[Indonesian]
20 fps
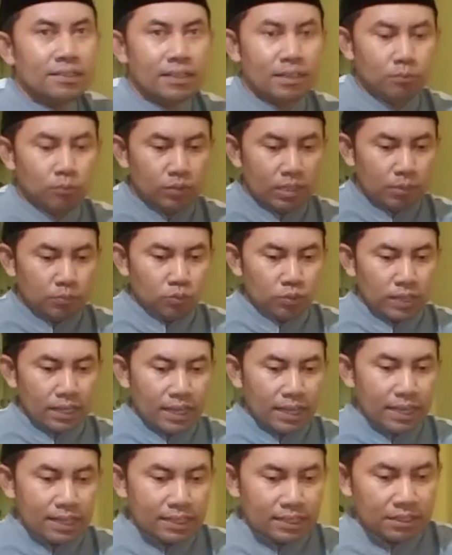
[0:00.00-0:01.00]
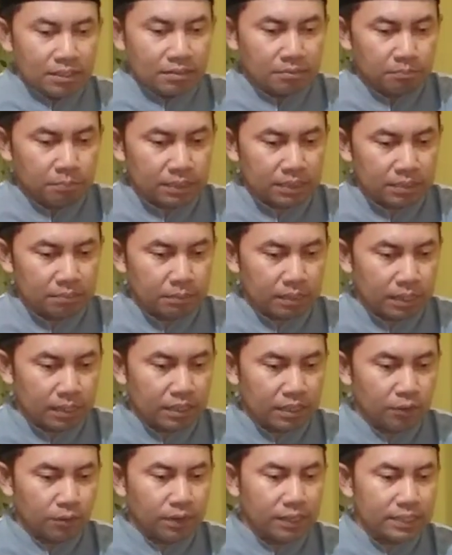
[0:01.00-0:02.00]
Dan mudah-mudahan Mas
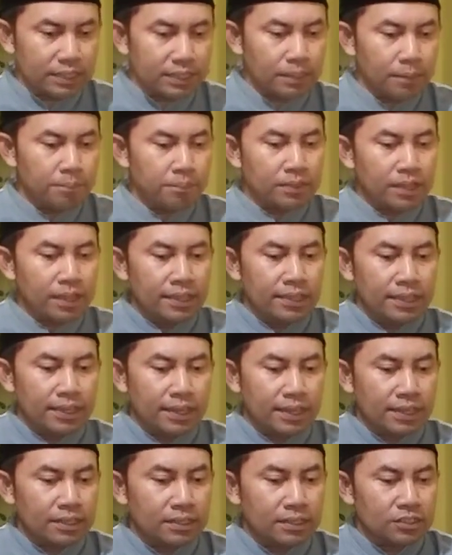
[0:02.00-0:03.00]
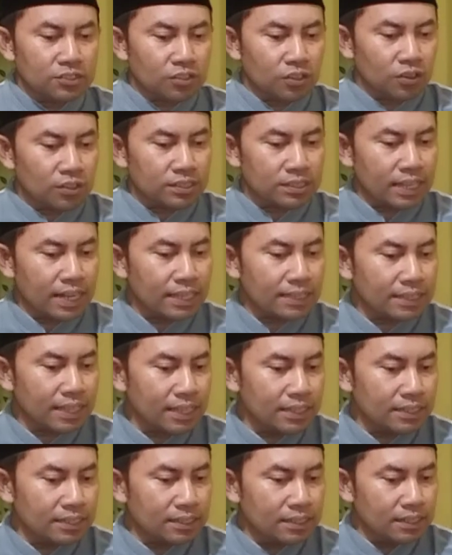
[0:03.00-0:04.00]
Mardawani yang ada di Solok
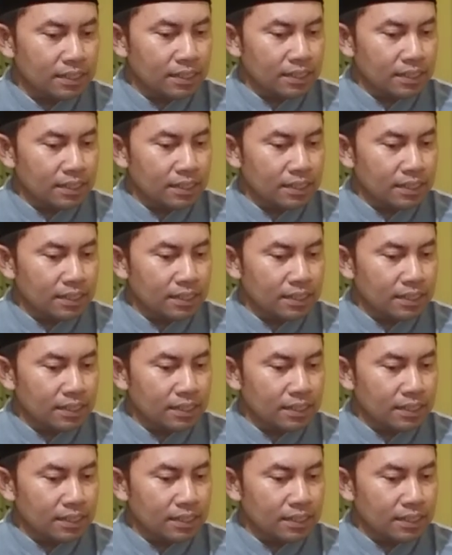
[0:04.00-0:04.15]
Selatan,